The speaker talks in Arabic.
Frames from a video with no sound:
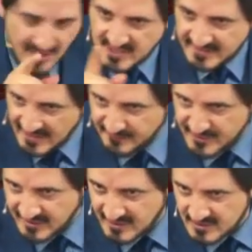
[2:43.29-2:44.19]
علشان هيك على
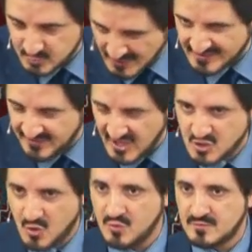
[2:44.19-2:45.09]
فكرة انتم
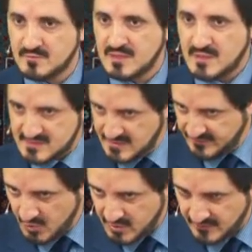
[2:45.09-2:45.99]
حتتفاجئوا
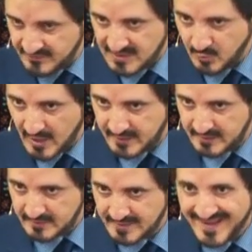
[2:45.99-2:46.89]
ستيفن هوكينج في كتابه
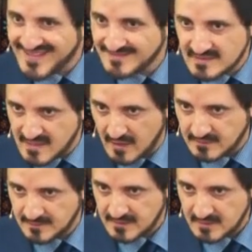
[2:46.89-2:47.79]
الأخير جراند
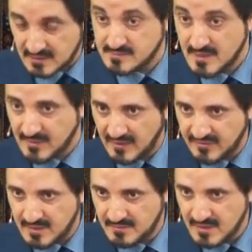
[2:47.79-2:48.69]
ديزاين تصميم
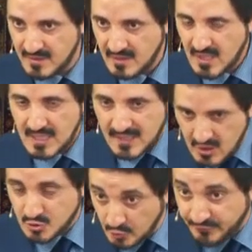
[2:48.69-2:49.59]
العظيم
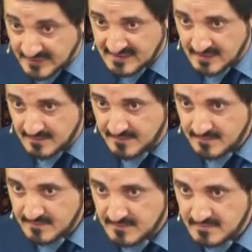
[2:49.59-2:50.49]
عنده فصل
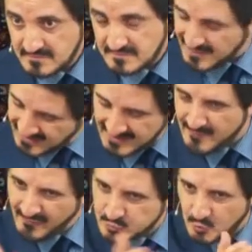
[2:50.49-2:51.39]

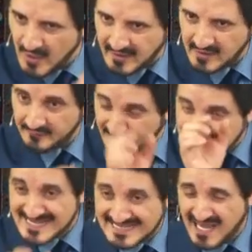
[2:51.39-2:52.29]
تقريبا في الفصول الأخيرة
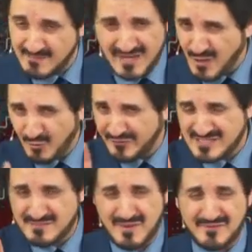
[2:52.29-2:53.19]
فصل كامل لعله
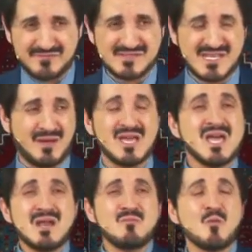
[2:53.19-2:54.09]
الفصل ما بعرف السبعة
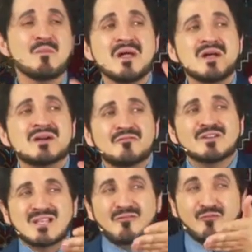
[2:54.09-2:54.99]
المهم
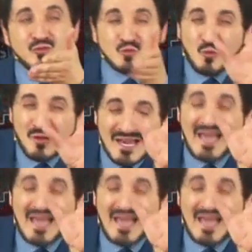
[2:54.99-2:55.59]
فصل في الفصول